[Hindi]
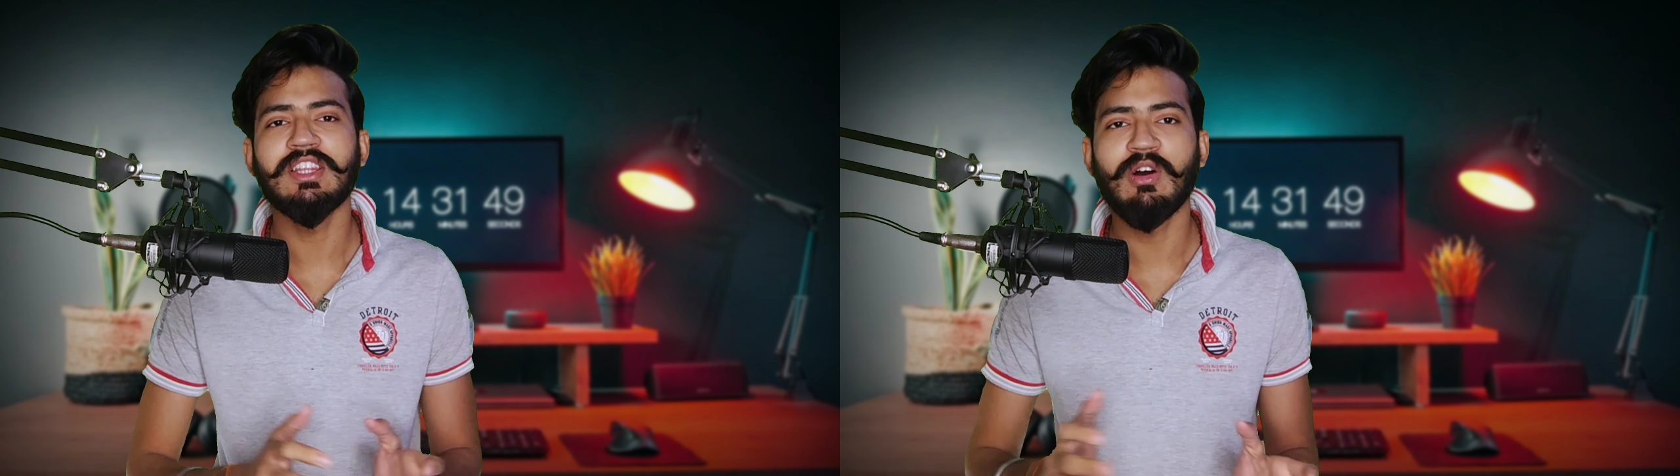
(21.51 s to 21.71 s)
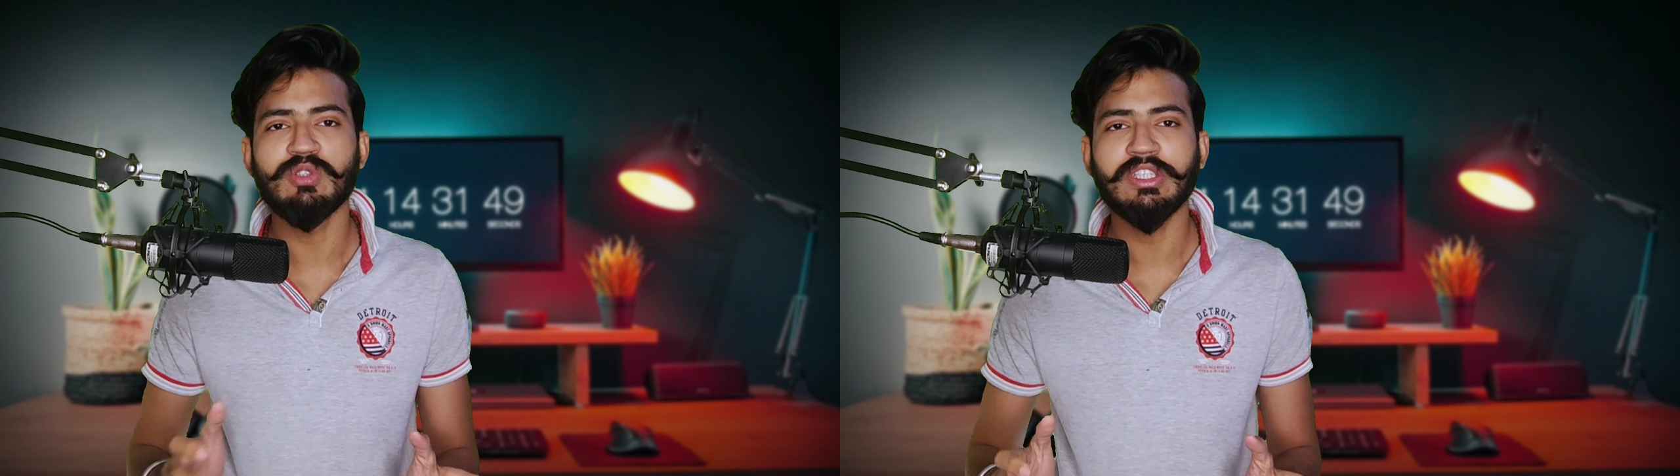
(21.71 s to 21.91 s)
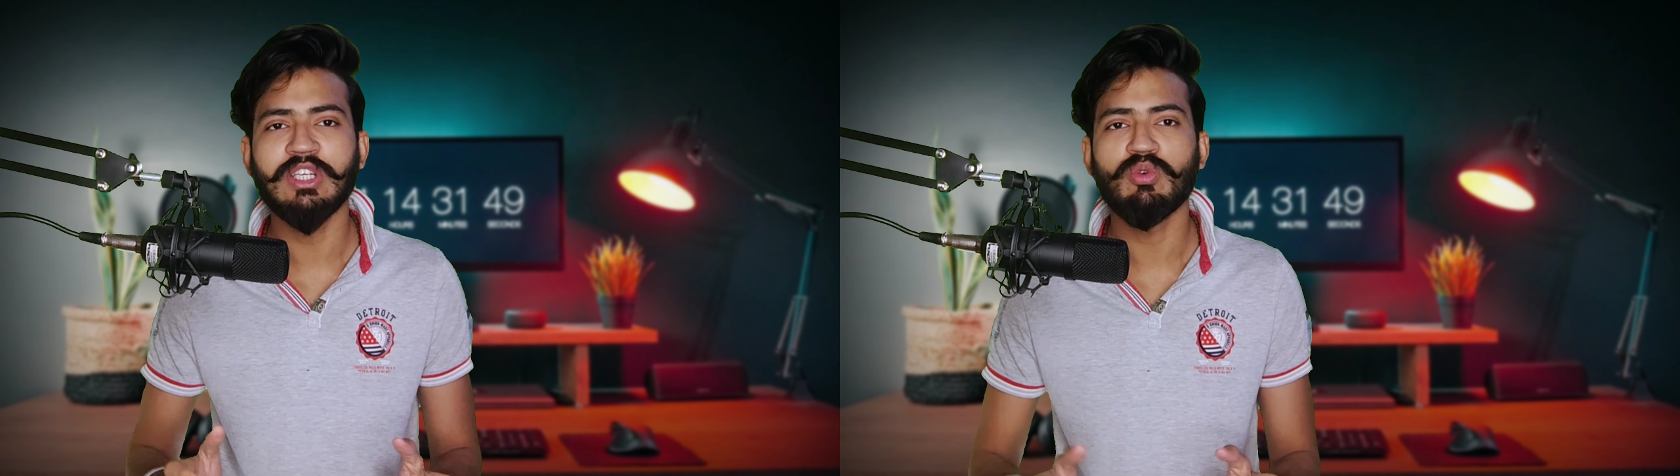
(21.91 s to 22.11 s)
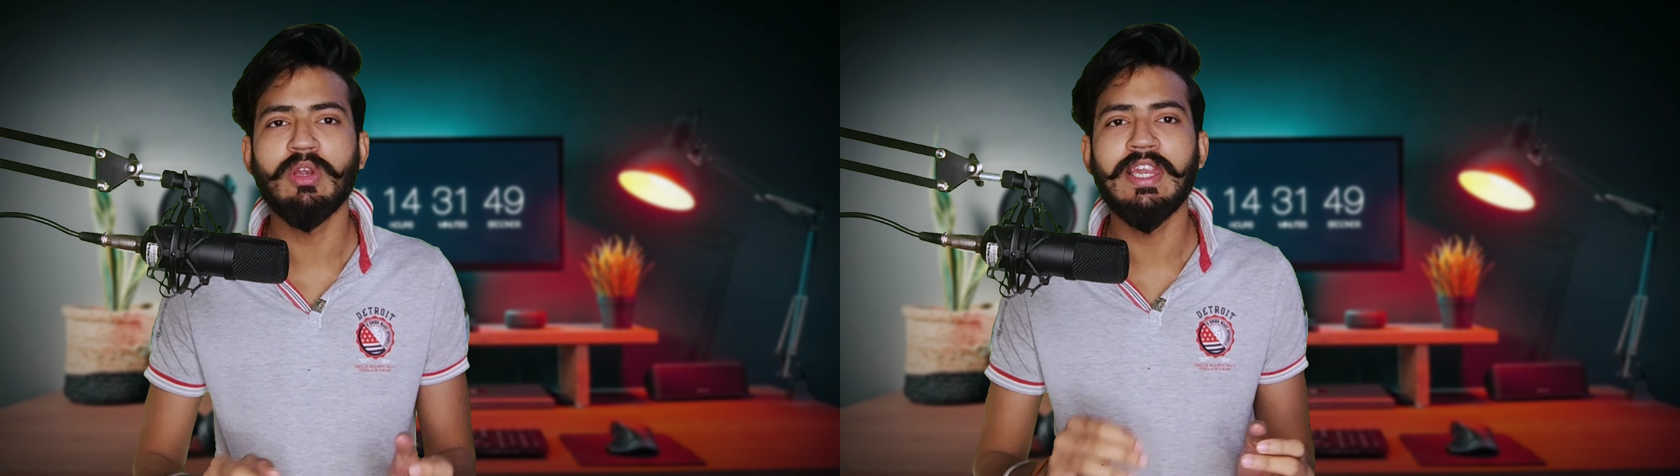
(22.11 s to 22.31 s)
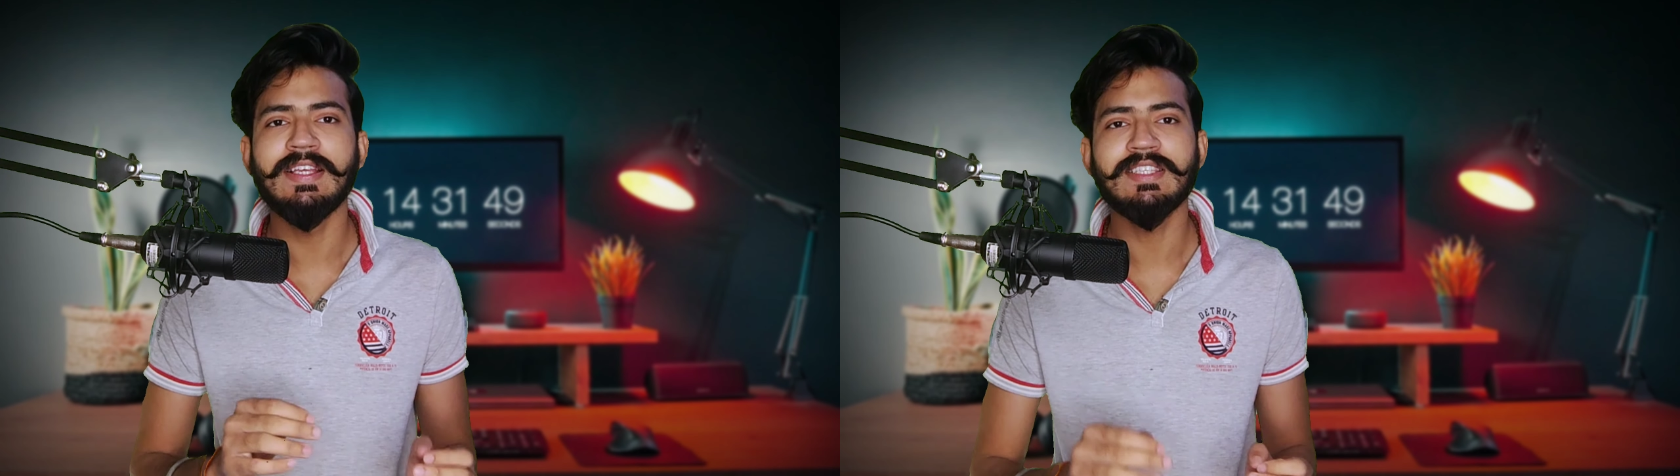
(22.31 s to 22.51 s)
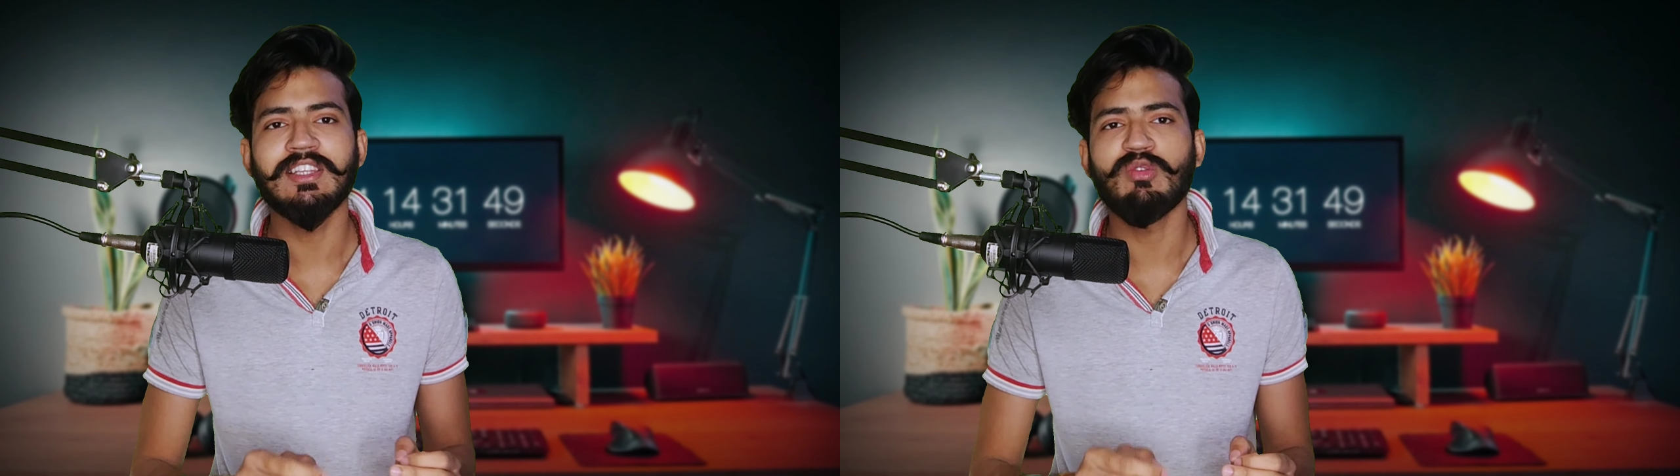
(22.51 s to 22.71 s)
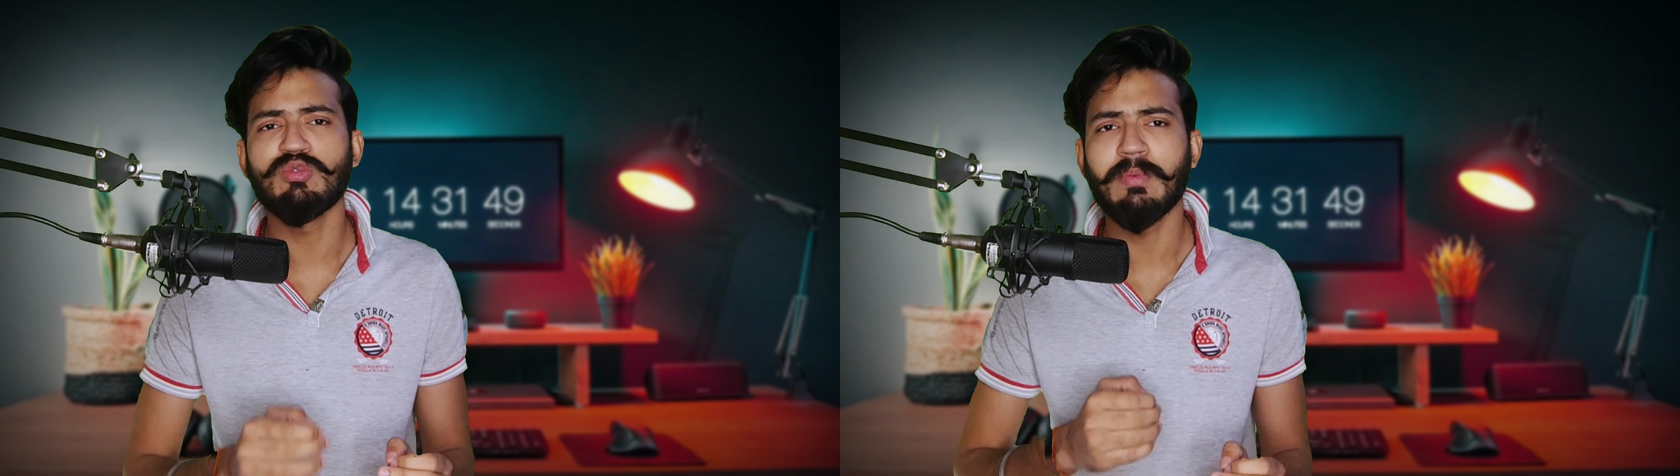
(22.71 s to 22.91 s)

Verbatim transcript: कितना हो सकता है क्योंकि लीक्स के अंदर कुछ